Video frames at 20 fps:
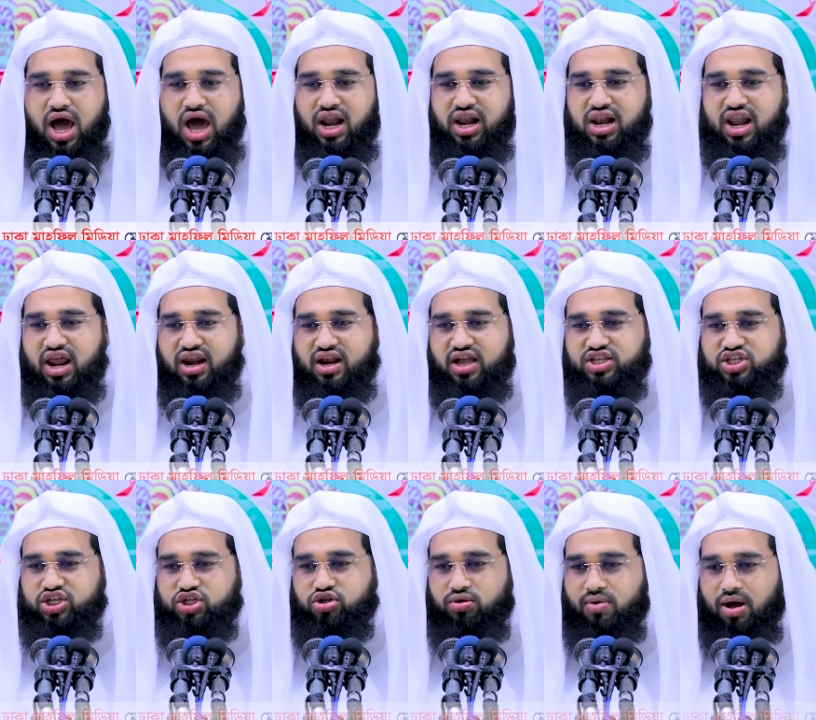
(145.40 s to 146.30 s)
আল্লাহর
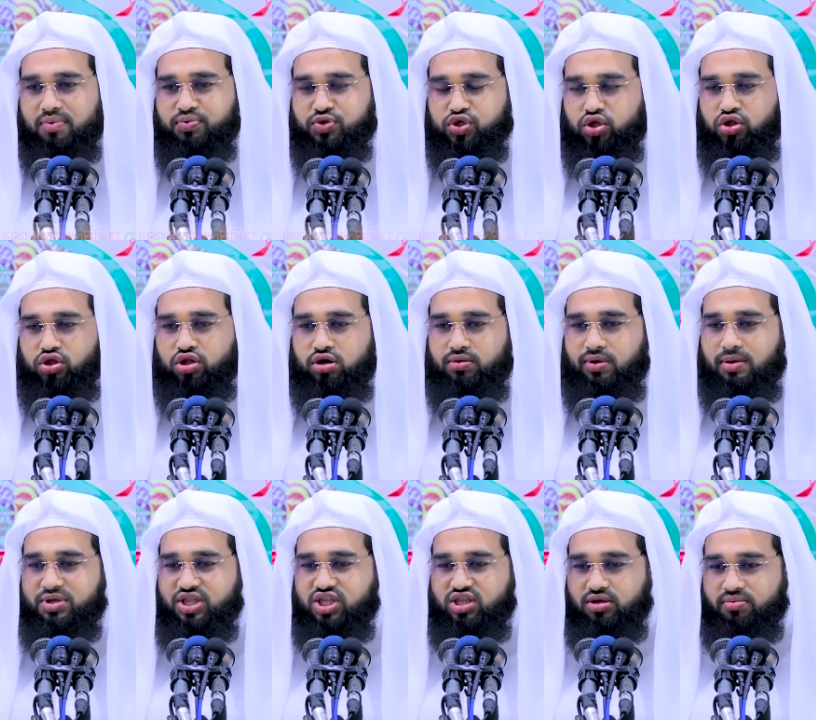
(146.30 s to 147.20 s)
কাছে জবাব
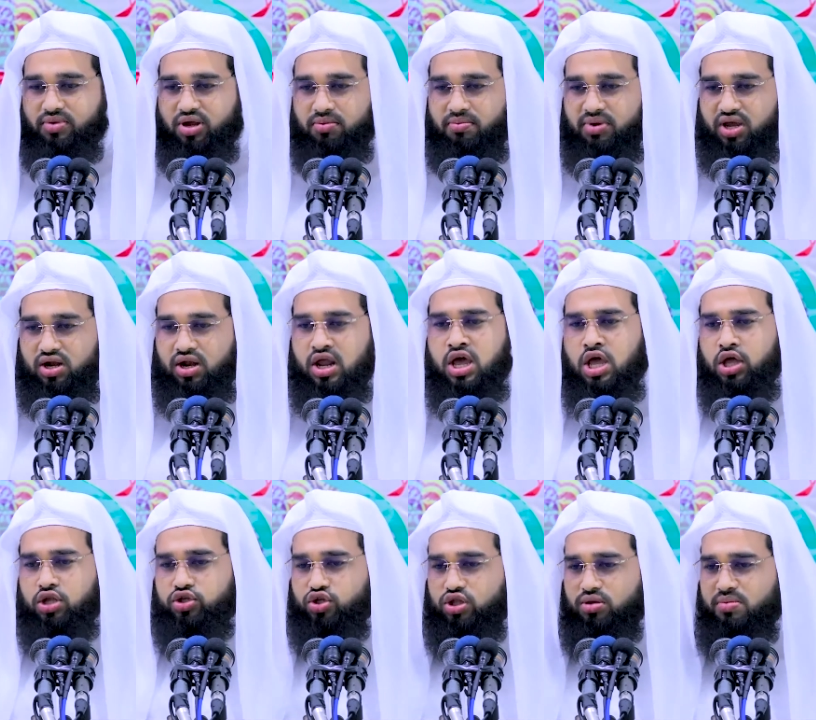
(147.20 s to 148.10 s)
সুন্দরভাবে দিতে পারবেন
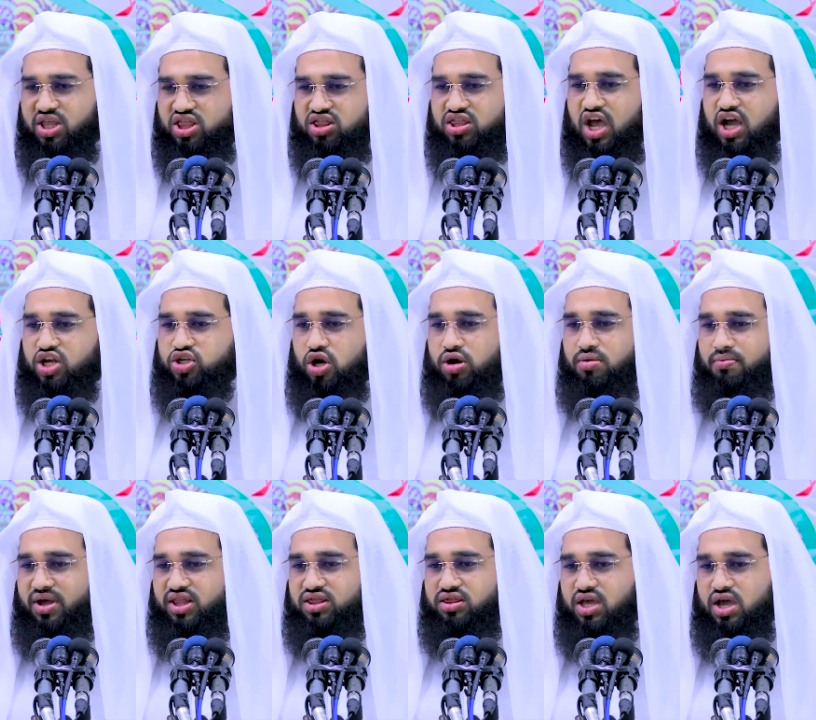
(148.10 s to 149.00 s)
যদি মিথ্যা
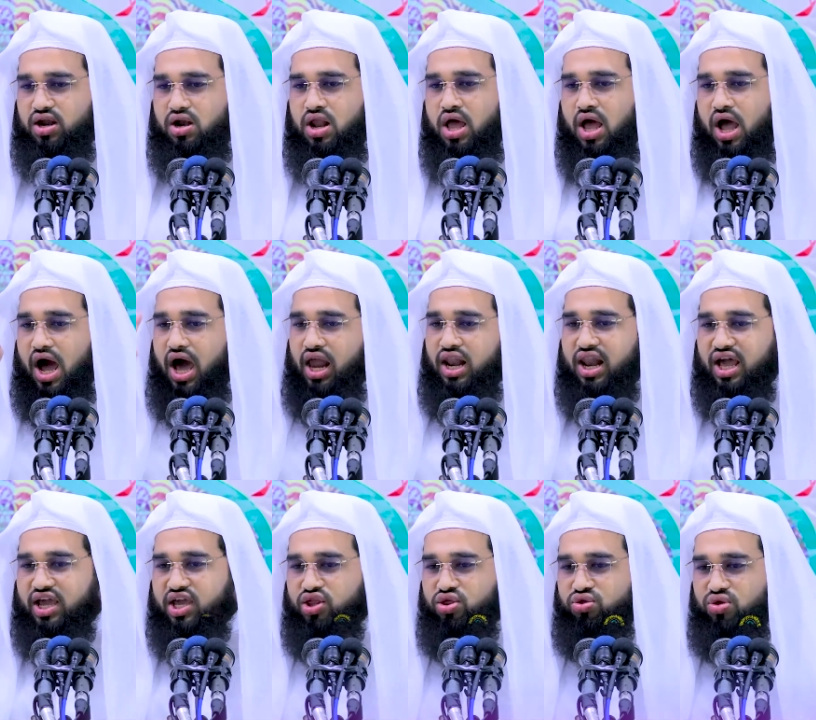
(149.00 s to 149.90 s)
সংবাদ দেন আল্লাহ
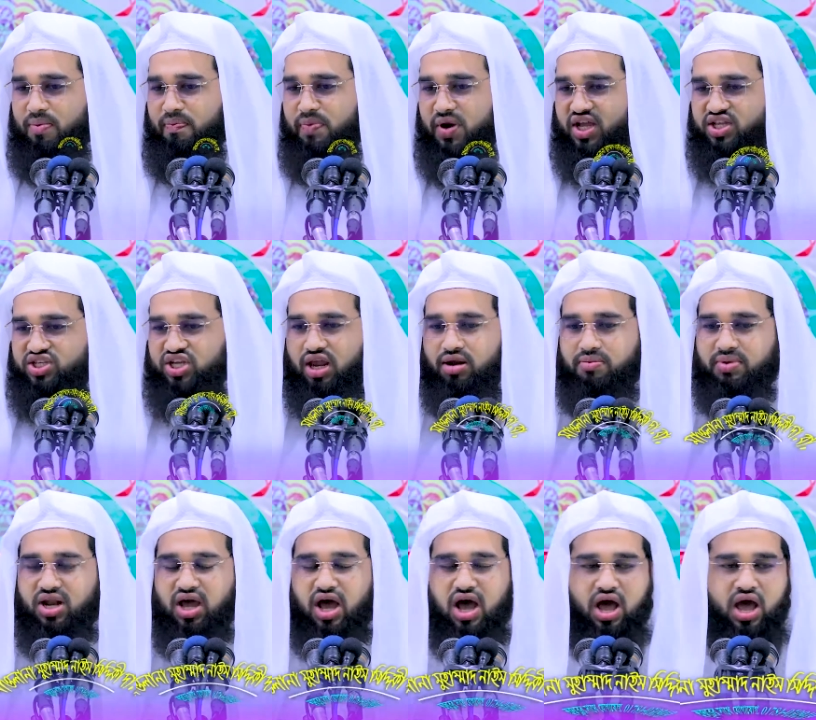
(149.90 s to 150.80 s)
কিন্তু আপনাকে
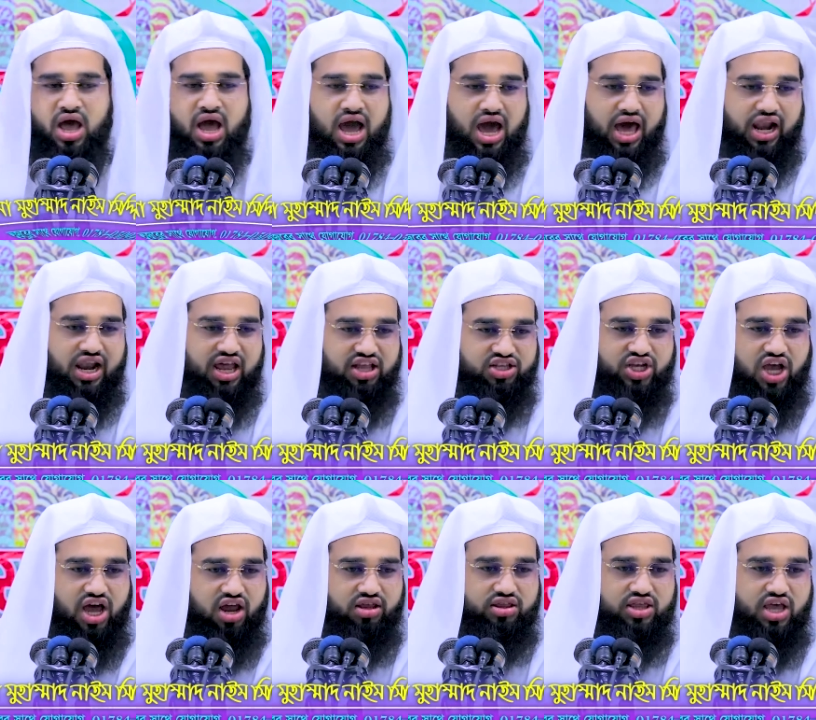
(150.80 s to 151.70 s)
ছাড়বে না আল্লাহ
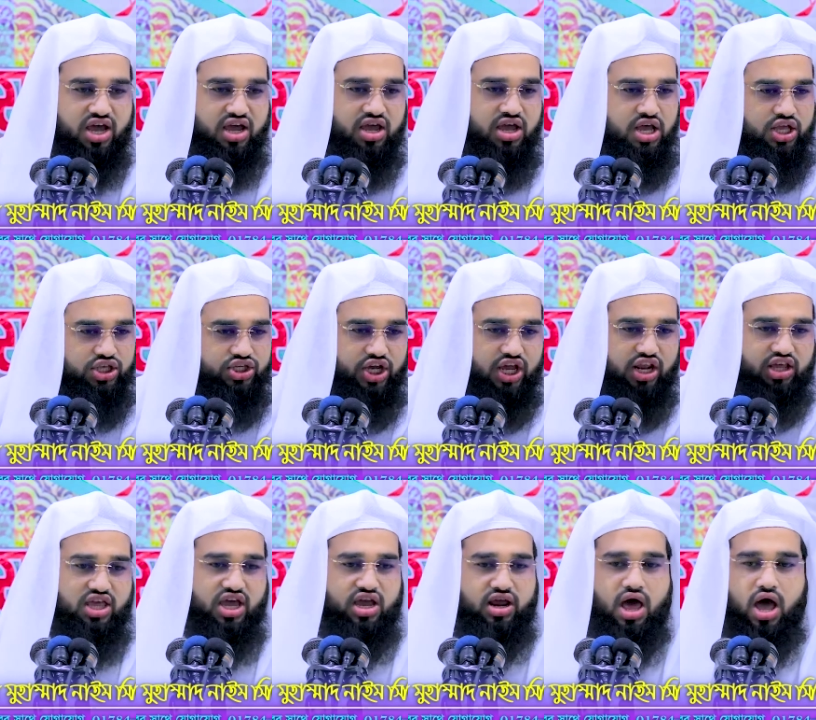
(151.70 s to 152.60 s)
ছাড় দেয় ছেড়ে
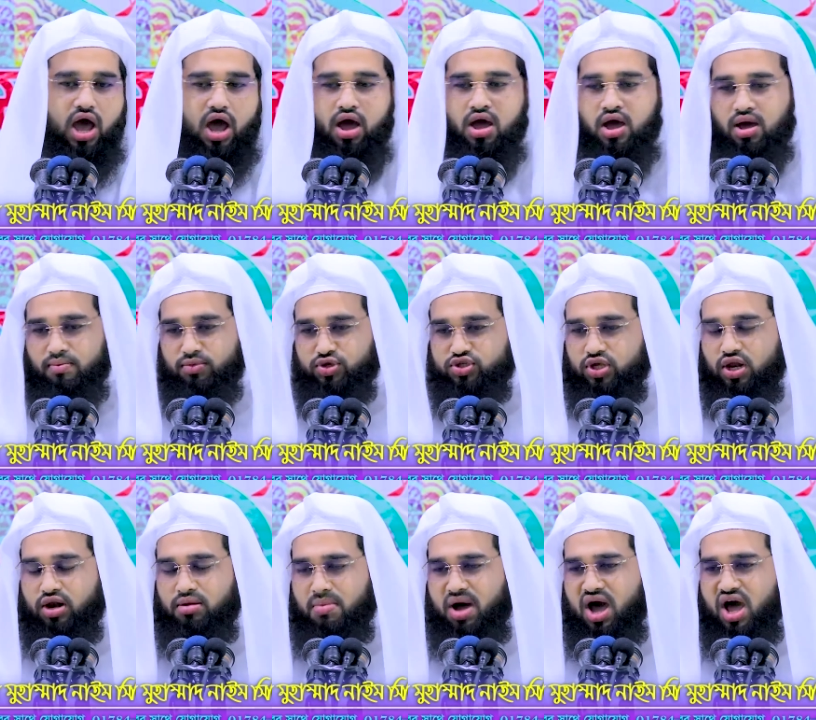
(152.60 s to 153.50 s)
দেয় না
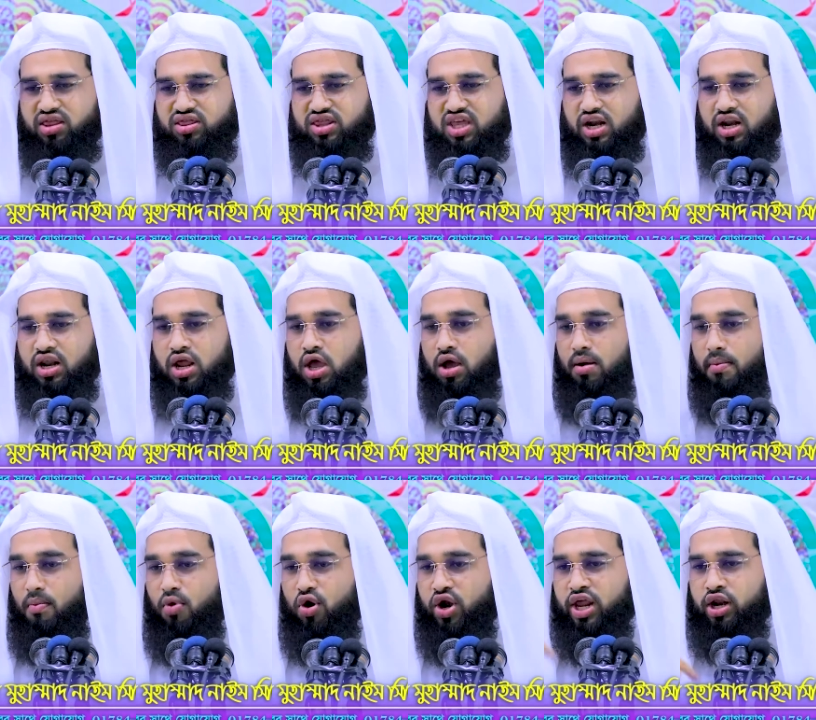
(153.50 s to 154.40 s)
মুসলমানদের
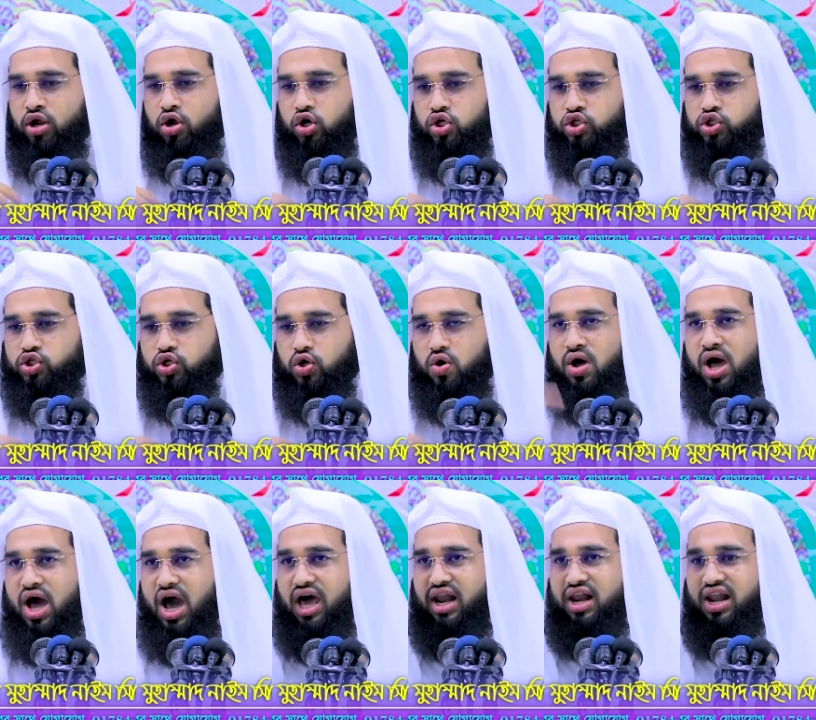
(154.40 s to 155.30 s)
মনের কষ্ট
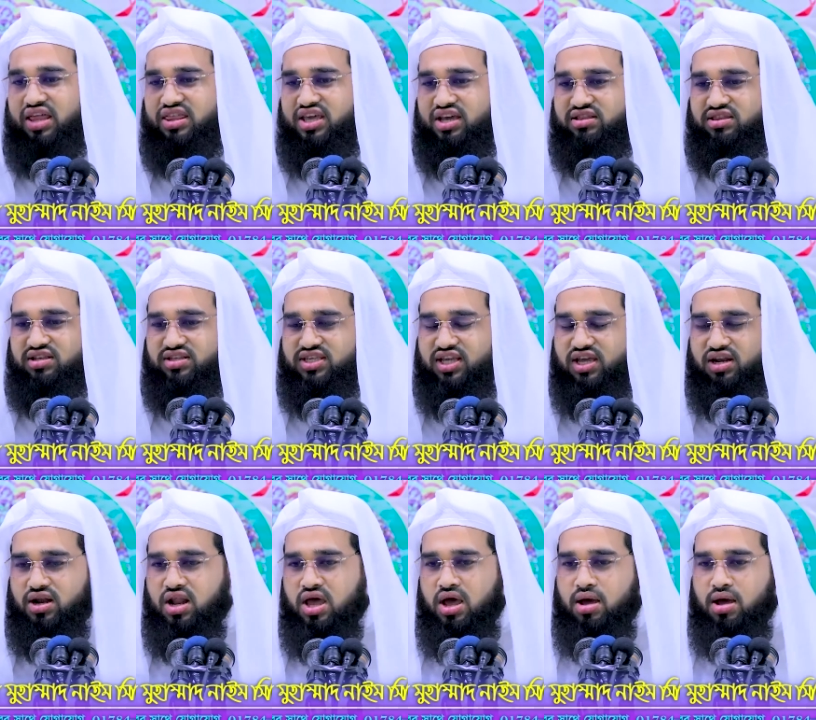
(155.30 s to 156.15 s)
আল্লাহ দেখতেছেন